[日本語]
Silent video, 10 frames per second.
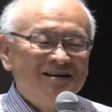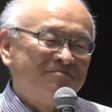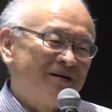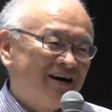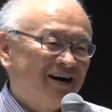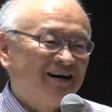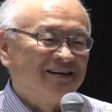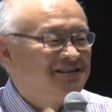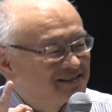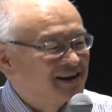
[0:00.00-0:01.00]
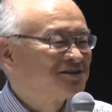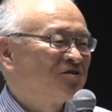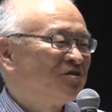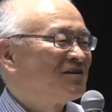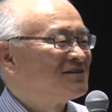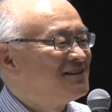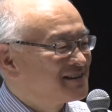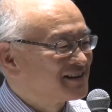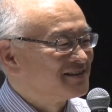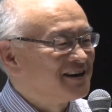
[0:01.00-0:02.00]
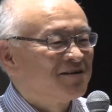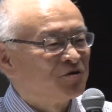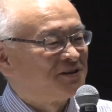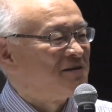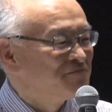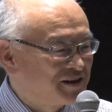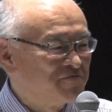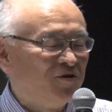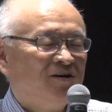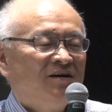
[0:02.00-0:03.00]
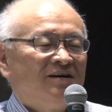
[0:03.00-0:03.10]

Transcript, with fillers: まあ1冊と言わず2冊いやもう全部でも